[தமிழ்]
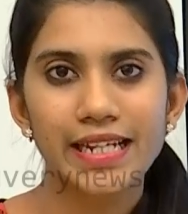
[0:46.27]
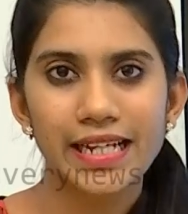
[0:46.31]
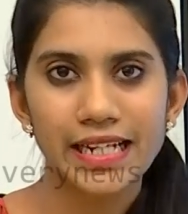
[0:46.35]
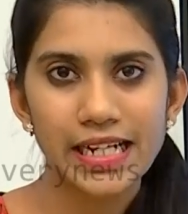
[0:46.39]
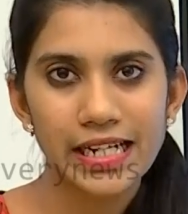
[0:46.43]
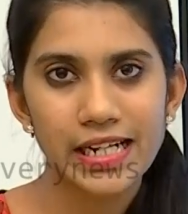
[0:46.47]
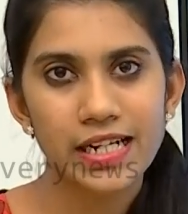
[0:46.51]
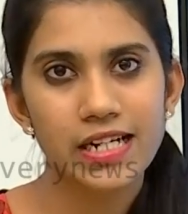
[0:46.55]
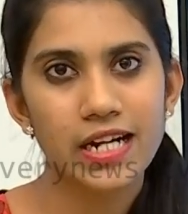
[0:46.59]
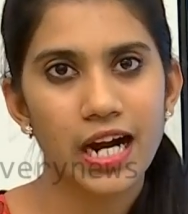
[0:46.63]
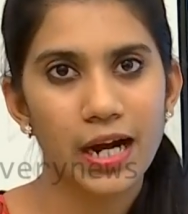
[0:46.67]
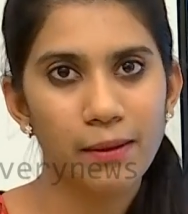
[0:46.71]

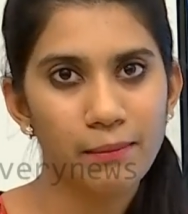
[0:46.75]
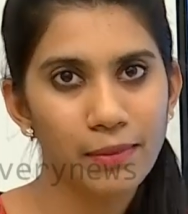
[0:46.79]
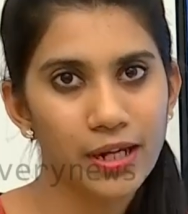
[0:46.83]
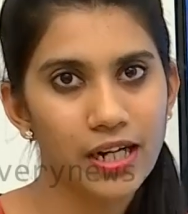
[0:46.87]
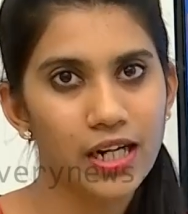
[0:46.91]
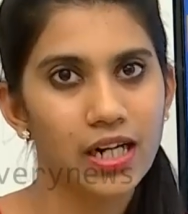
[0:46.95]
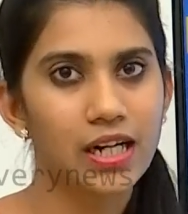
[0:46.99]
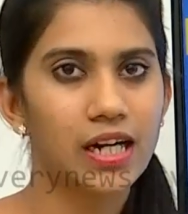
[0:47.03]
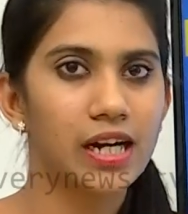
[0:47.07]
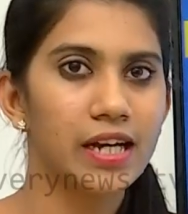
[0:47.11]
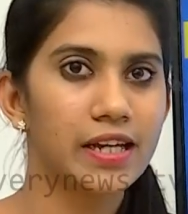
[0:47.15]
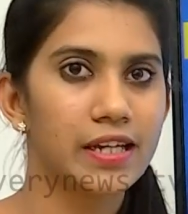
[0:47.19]
என்னென்ன
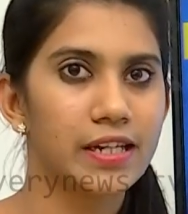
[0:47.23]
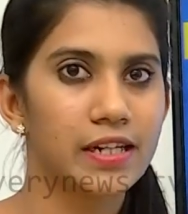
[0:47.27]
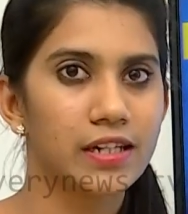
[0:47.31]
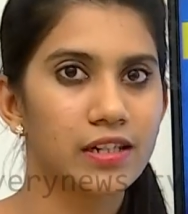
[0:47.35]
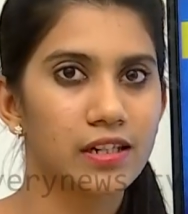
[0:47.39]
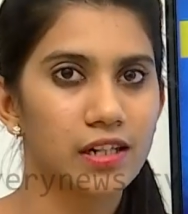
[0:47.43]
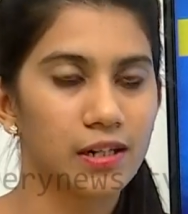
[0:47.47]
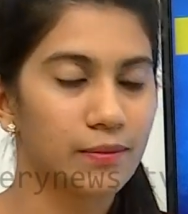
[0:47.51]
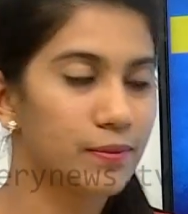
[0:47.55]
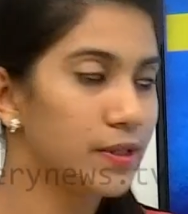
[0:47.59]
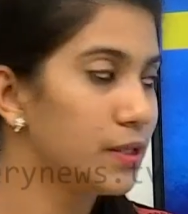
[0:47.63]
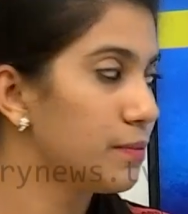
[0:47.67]
நன்மைகள்லாம்
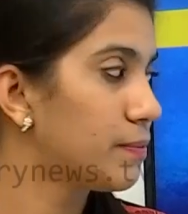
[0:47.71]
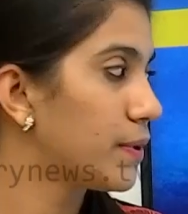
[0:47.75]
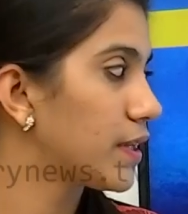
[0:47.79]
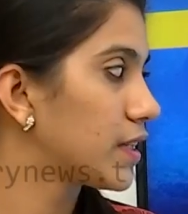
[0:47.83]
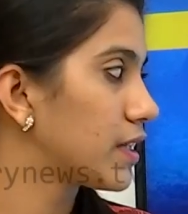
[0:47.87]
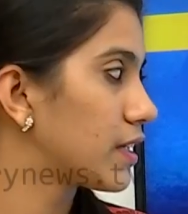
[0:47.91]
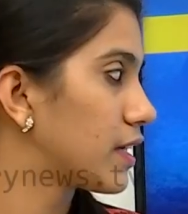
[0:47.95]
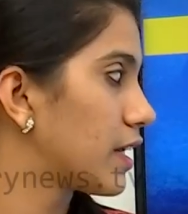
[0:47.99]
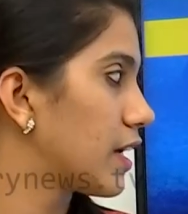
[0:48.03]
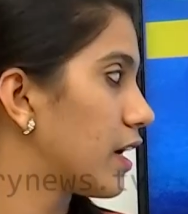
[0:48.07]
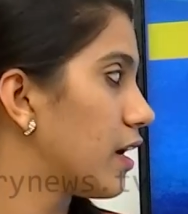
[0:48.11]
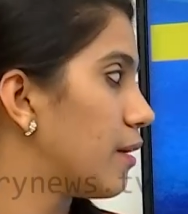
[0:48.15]
இருக்குது அப்படின்னு
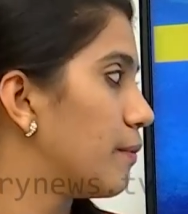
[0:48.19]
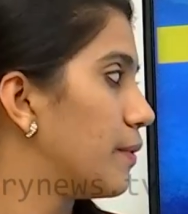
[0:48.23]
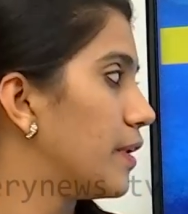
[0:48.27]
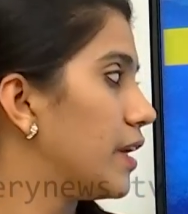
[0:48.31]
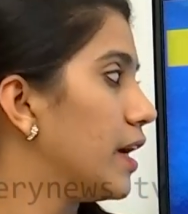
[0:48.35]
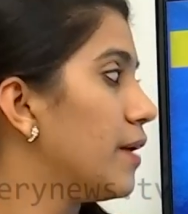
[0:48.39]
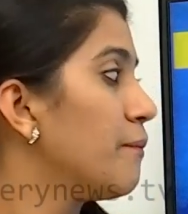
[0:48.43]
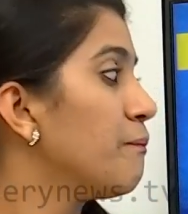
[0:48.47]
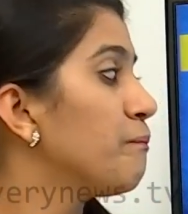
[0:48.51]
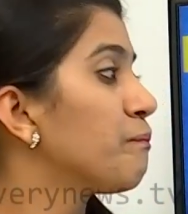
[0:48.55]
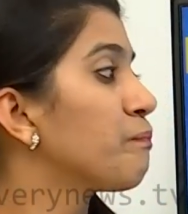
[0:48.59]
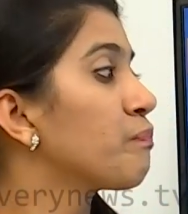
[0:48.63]
பார்த்துக்கிட்டிங்க
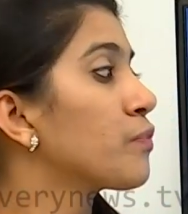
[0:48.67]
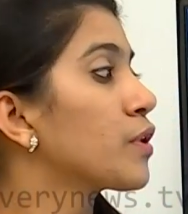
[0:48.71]
அப்படின்னா